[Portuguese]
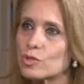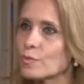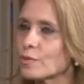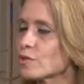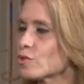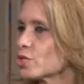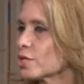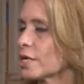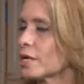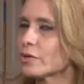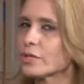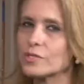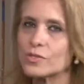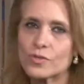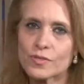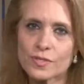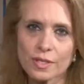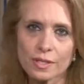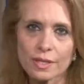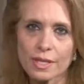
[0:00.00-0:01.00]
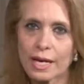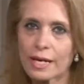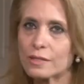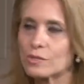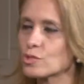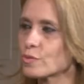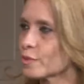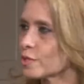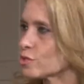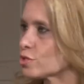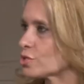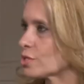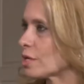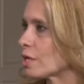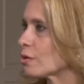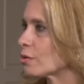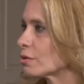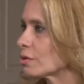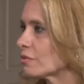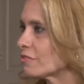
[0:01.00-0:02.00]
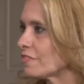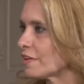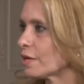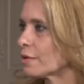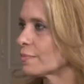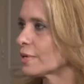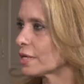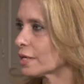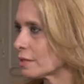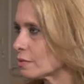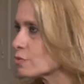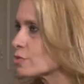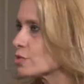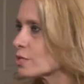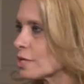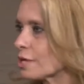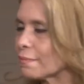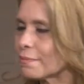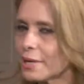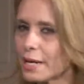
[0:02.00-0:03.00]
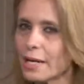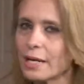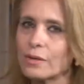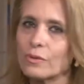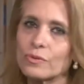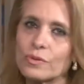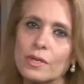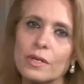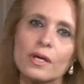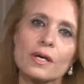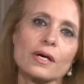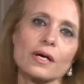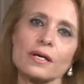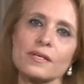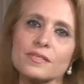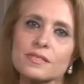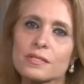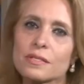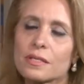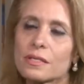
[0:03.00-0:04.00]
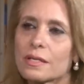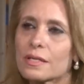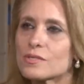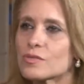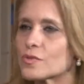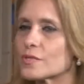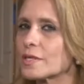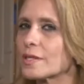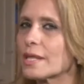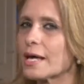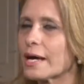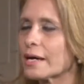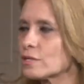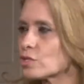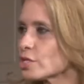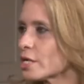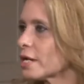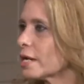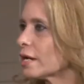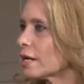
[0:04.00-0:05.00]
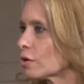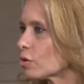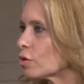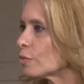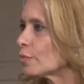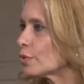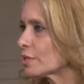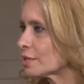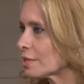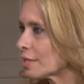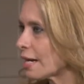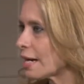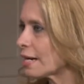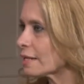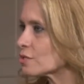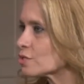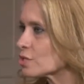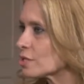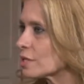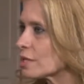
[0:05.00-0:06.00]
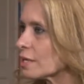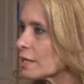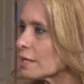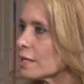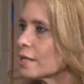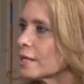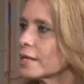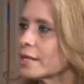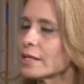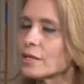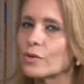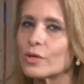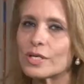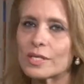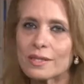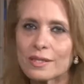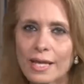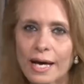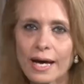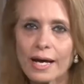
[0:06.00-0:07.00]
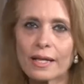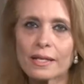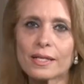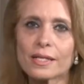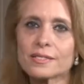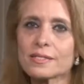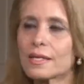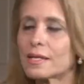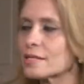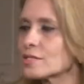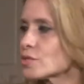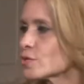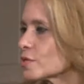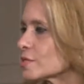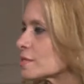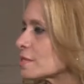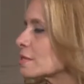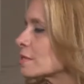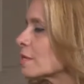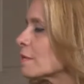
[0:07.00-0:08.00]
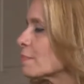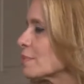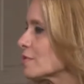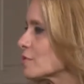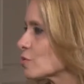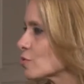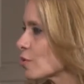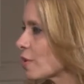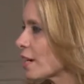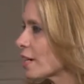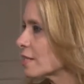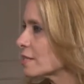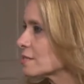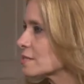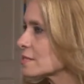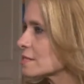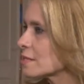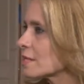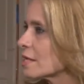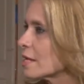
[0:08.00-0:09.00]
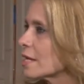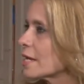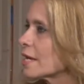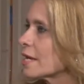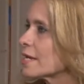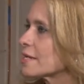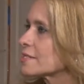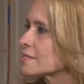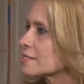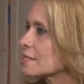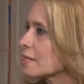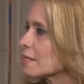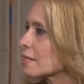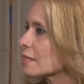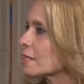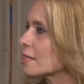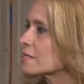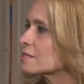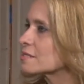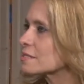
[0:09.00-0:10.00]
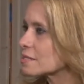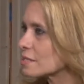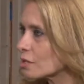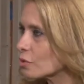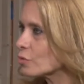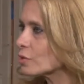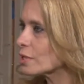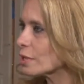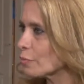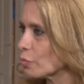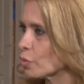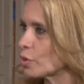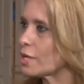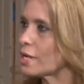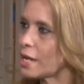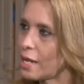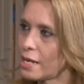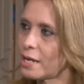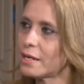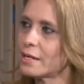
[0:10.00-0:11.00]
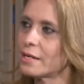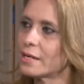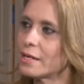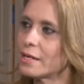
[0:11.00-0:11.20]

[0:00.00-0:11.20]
de modo geral, na sociedade de modo geral. Quando eu falo mercado de trabalho, assim, a sociedade é a comunidade, né? No lidar nas relações interpessoais, essa questão da mulher,